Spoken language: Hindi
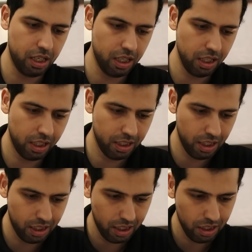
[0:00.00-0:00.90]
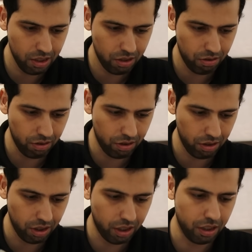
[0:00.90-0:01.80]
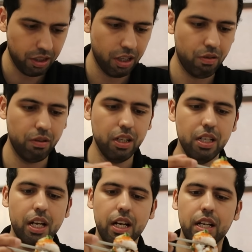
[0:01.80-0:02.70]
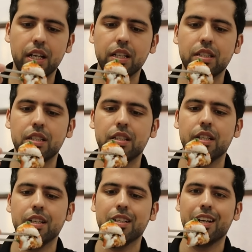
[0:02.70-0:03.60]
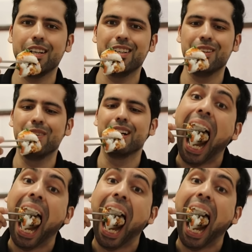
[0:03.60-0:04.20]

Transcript: हल्का सा इसे सोया सॉस से टच कराऊंगा एंड लेट्स डेक राइट इन डो